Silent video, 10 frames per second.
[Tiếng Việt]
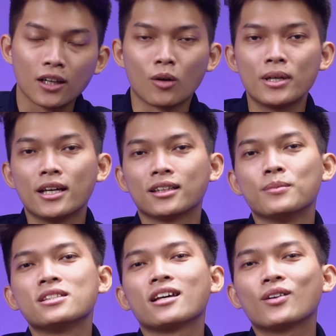Còn bây giờ thì
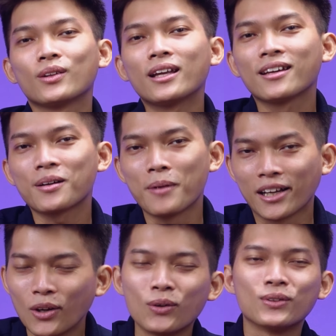mình sẽ retest cho các
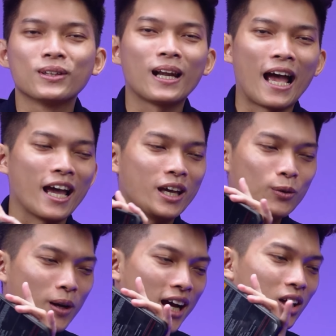bạn luôn là
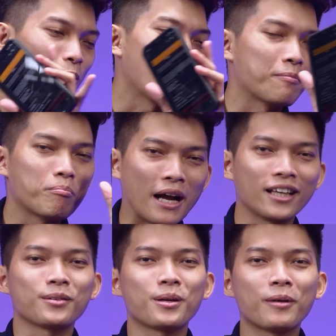hiệu năng của em bảy
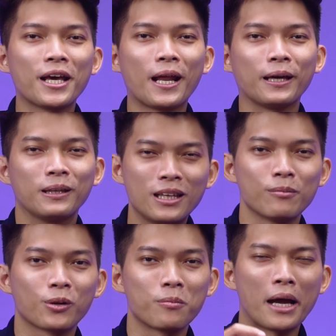tám trăm X ba D này
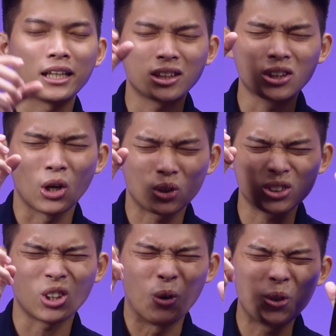trên một con men thật
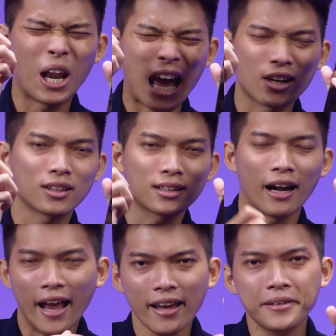sự là rất
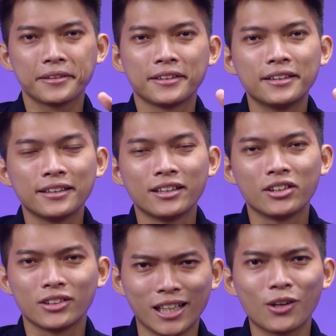rẻ
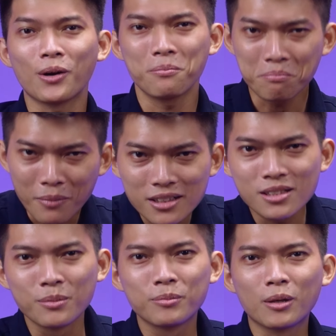thì nó có
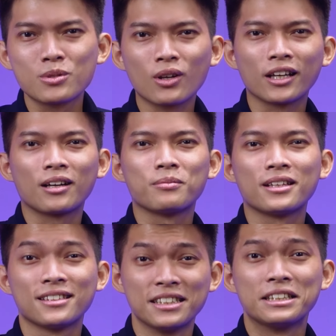maximum công suất hay không
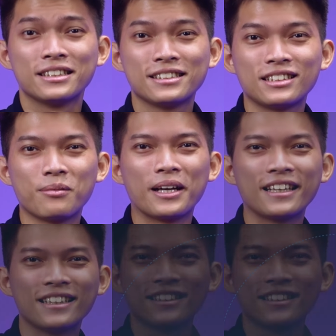nha. Xin mời.